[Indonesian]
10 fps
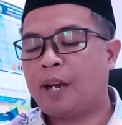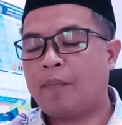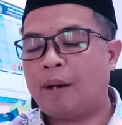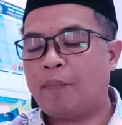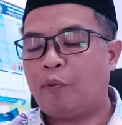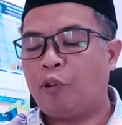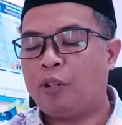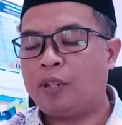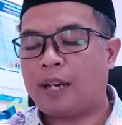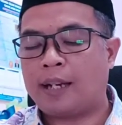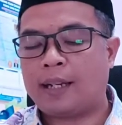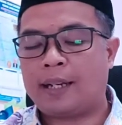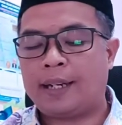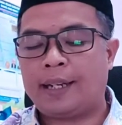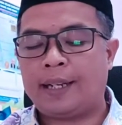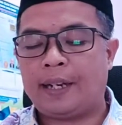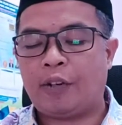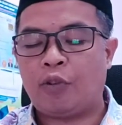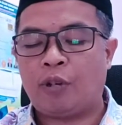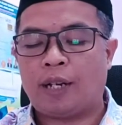Apapun akan ia
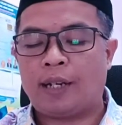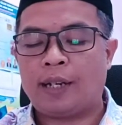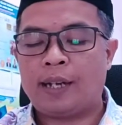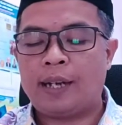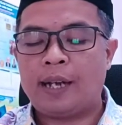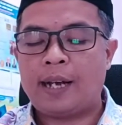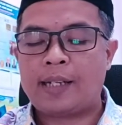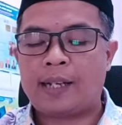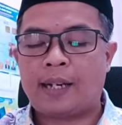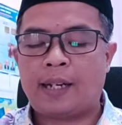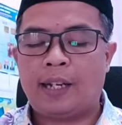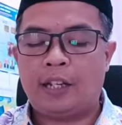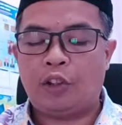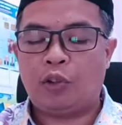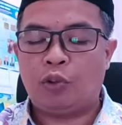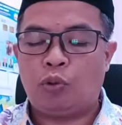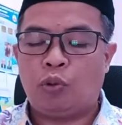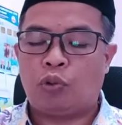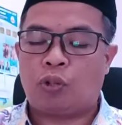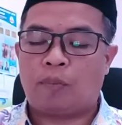lakukan asal itu
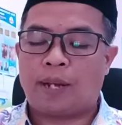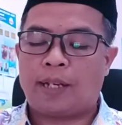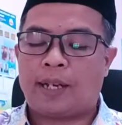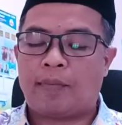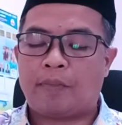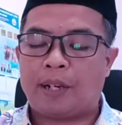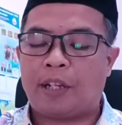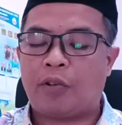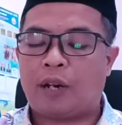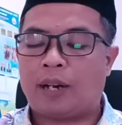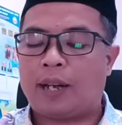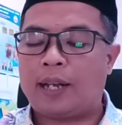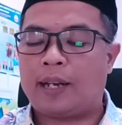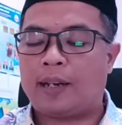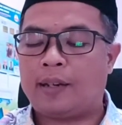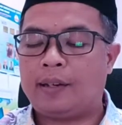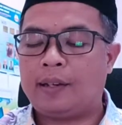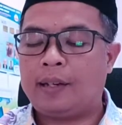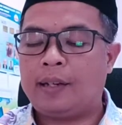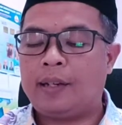untuk kebaikan bagi orang lain
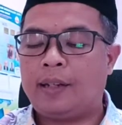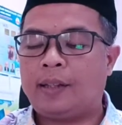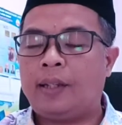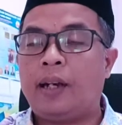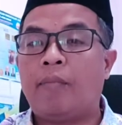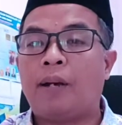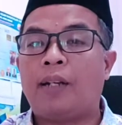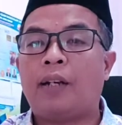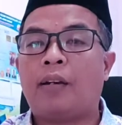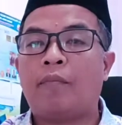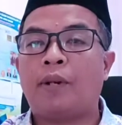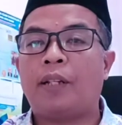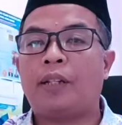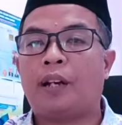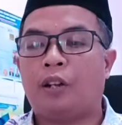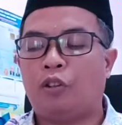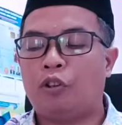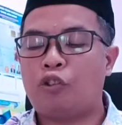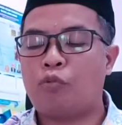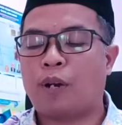dan tidak melanggar perintah
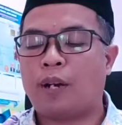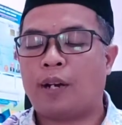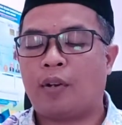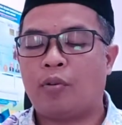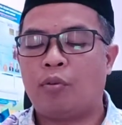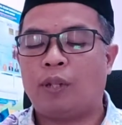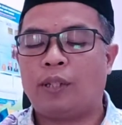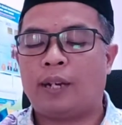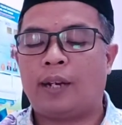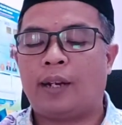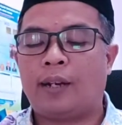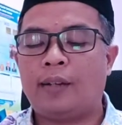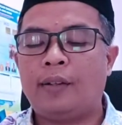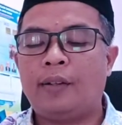Allah Subhanahu wa taala.